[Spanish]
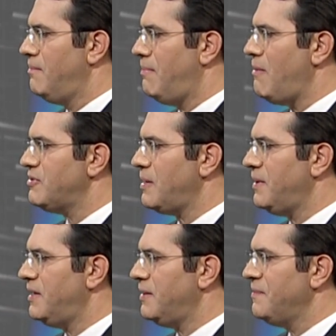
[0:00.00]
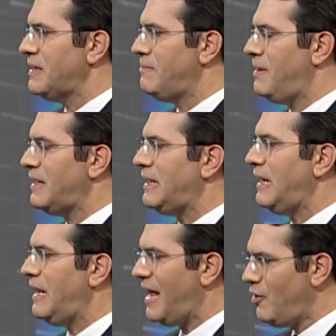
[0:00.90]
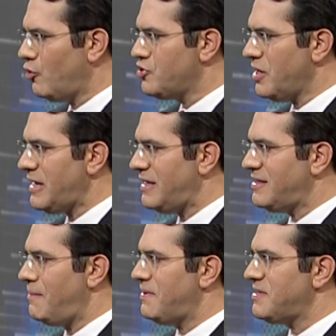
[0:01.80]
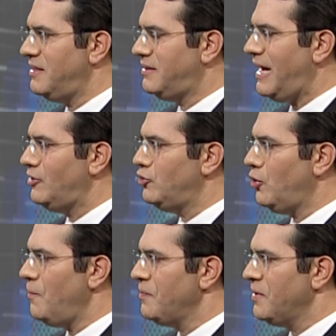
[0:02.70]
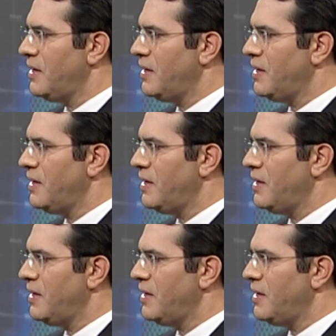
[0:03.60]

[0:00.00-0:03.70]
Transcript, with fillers: Vamos a ver para la noche que está presentando